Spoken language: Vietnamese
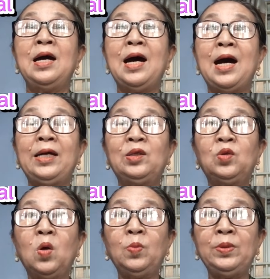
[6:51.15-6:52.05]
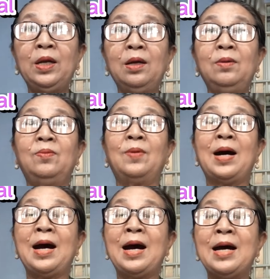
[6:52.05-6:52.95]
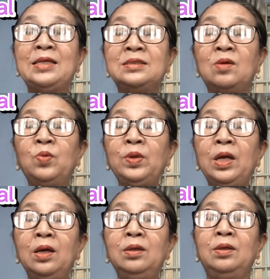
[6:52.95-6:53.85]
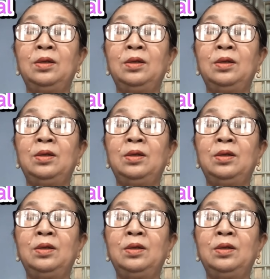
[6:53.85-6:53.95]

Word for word: ai tốt nhất và ai xấu nhất